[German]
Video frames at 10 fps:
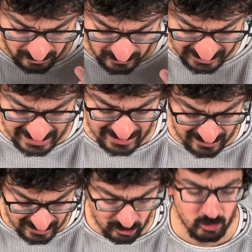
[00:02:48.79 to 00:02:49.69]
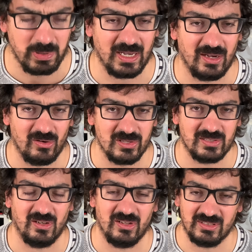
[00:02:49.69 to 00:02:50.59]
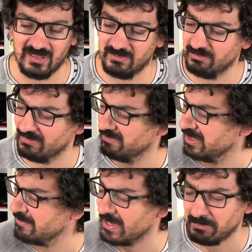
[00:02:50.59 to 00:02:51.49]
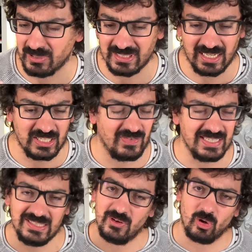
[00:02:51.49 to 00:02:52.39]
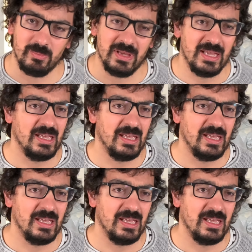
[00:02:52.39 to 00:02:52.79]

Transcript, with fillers: sehen super aus und äh, mit dem OnePlus 8, ich weiß nicht warum,